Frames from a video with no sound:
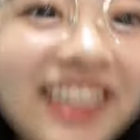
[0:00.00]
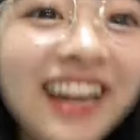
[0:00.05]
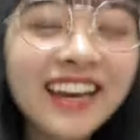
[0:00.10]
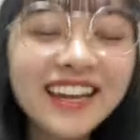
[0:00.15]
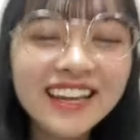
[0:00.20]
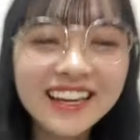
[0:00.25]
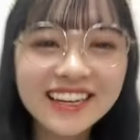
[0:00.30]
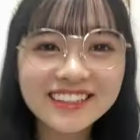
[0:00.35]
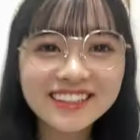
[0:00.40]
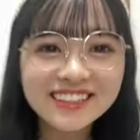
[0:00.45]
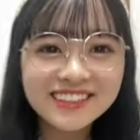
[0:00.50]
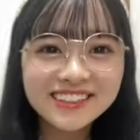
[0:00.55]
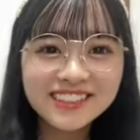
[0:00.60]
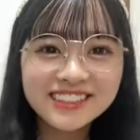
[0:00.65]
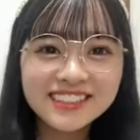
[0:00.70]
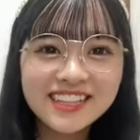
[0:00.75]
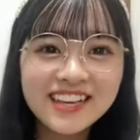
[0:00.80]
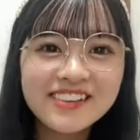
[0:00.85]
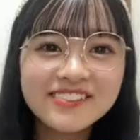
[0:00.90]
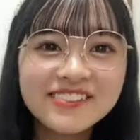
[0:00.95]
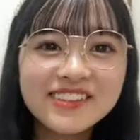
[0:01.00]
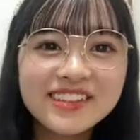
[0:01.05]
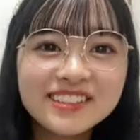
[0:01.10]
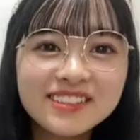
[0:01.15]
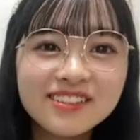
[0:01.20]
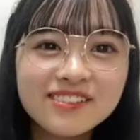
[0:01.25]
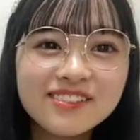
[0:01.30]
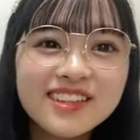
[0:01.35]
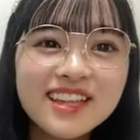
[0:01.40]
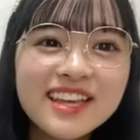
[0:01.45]
ありがとうございま
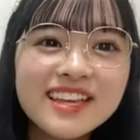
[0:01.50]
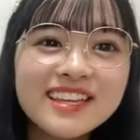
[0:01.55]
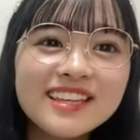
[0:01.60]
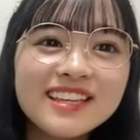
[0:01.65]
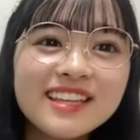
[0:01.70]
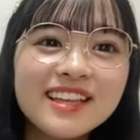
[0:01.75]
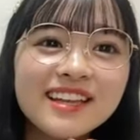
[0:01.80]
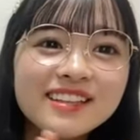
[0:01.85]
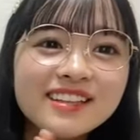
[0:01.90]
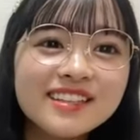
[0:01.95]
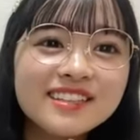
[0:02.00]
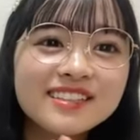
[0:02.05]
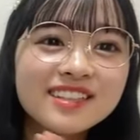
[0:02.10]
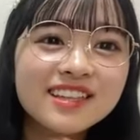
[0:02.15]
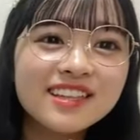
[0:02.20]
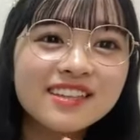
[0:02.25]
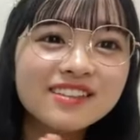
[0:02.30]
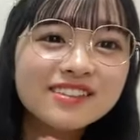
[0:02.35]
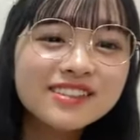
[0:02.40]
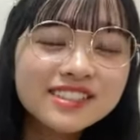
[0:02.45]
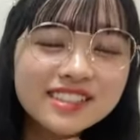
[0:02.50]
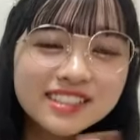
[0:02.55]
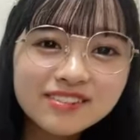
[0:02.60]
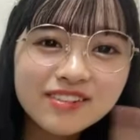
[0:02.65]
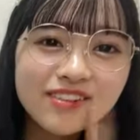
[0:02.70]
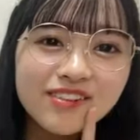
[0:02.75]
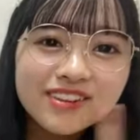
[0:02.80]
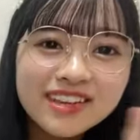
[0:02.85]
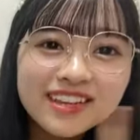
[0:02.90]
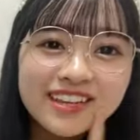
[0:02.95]
す。お元気なんですけど、口
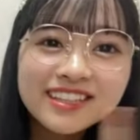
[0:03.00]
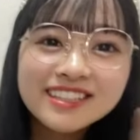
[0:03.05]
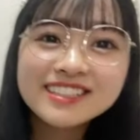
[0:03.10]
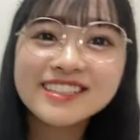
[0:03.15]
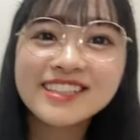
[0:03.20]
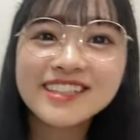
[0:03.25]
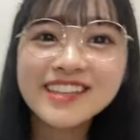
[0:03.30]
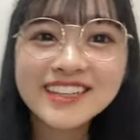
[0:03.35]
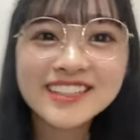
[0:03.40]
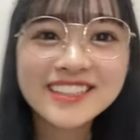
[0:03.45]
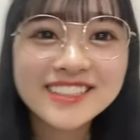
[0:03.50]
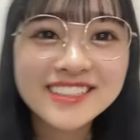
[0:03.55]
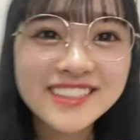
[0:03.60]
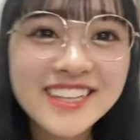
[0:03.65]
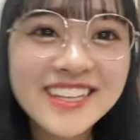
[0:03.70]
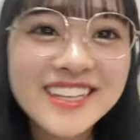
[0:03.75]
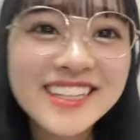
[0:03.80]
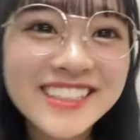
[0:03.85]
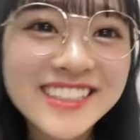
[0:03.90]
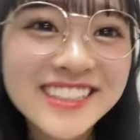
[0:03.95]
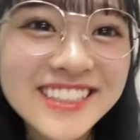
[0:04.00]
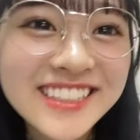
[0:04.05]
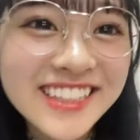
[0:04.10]
はお元気じゃないですね。